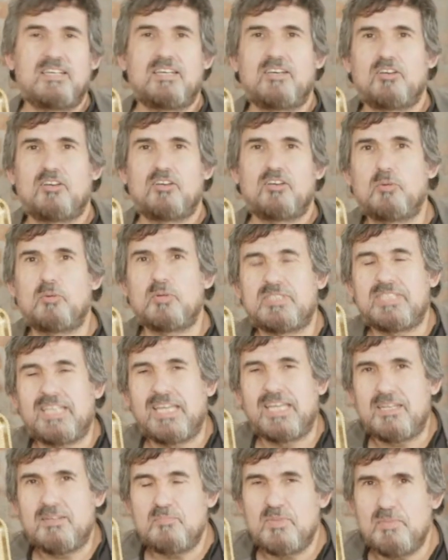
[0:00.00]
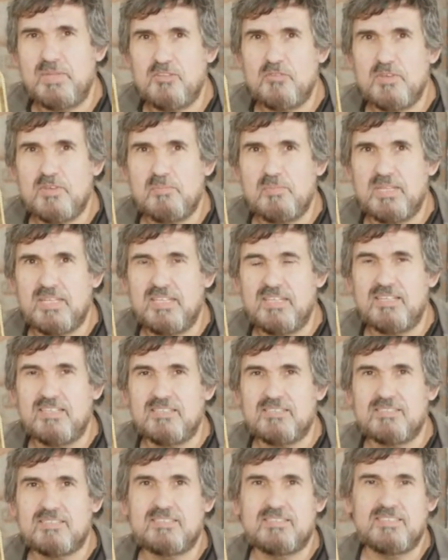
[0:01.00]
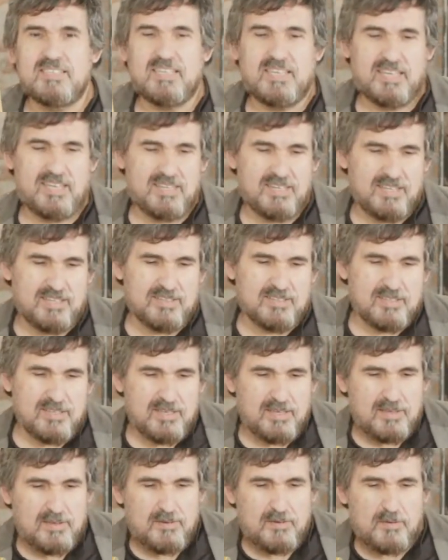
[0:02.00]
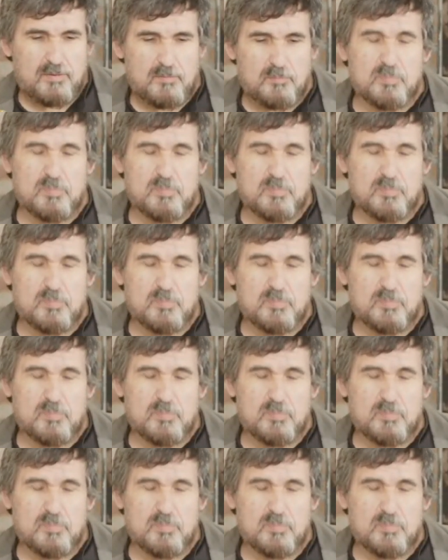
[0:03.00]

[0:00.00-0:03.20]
¿Cómo están? Bienvenidos, bienvenidas en este